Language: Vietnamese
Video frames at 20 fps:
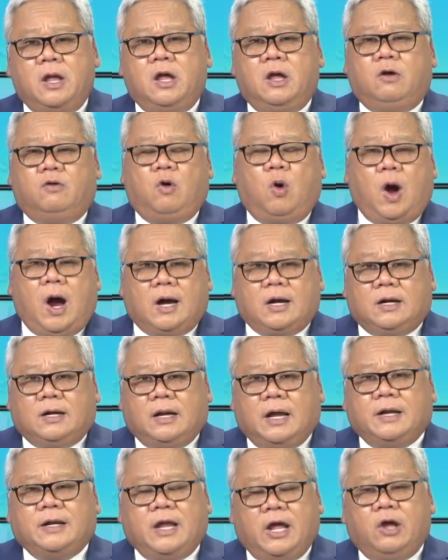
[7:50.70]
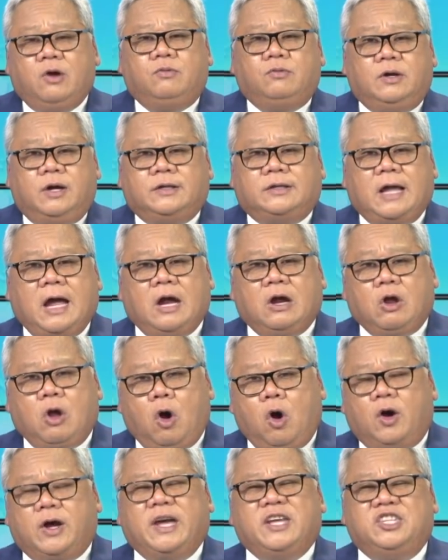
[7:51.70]
Hoặc là nếu người ta
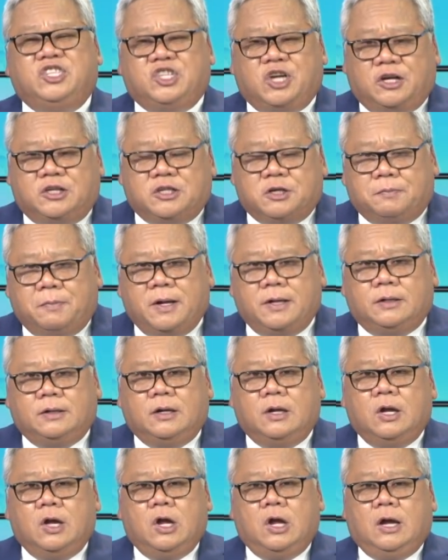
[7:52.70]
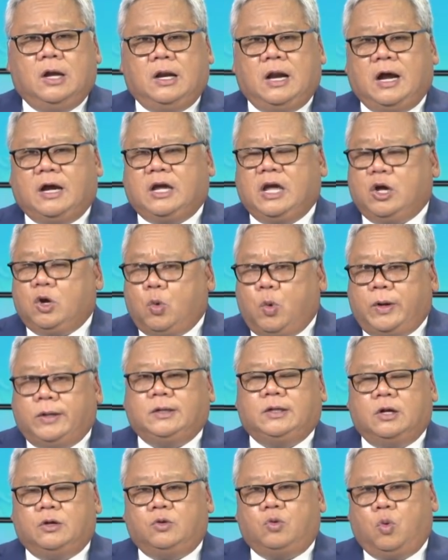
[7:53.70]
có cái judgment là cái
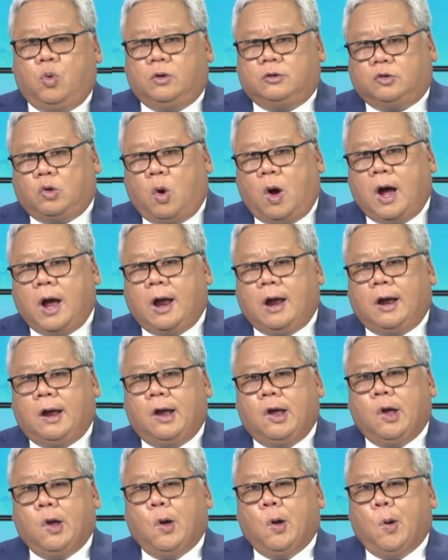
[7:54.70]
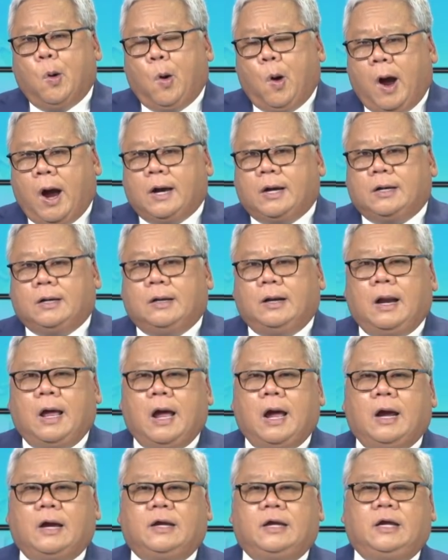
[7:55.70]
quyết định của tòa hoặc
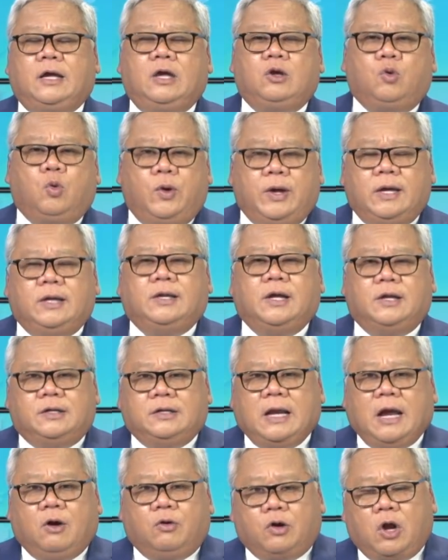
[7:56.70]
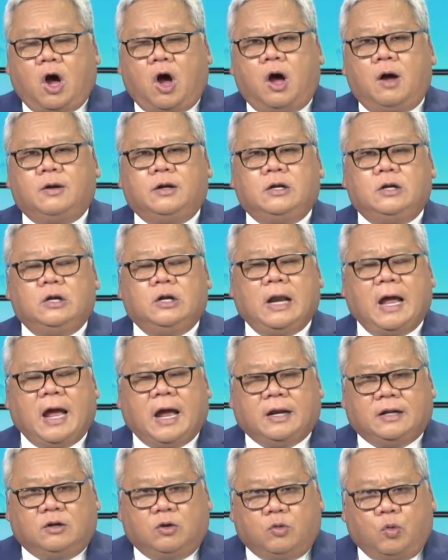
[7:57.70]
là cái quy định nào đó
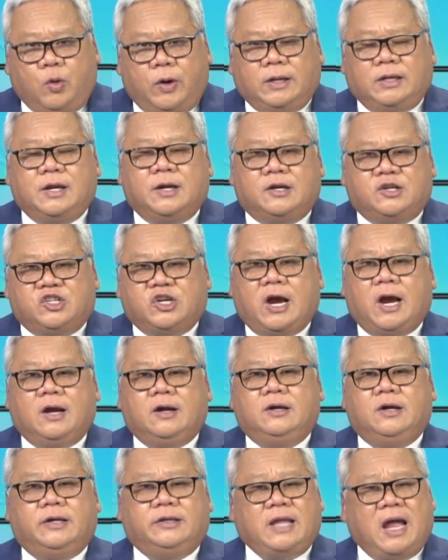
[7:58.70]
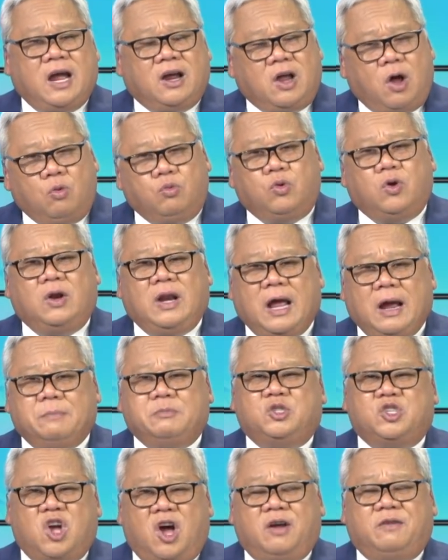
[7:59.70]
đã quyết định rằng người ta không có
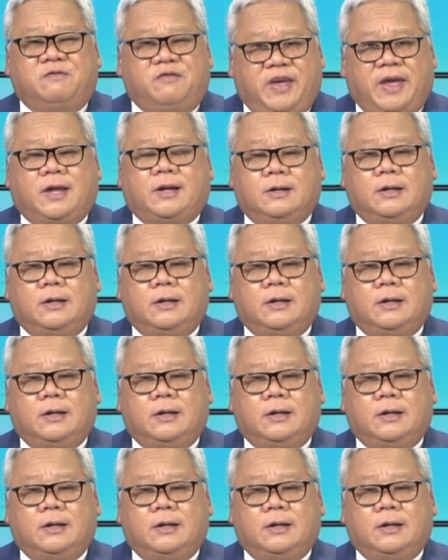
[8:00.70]
làm trọn vẹn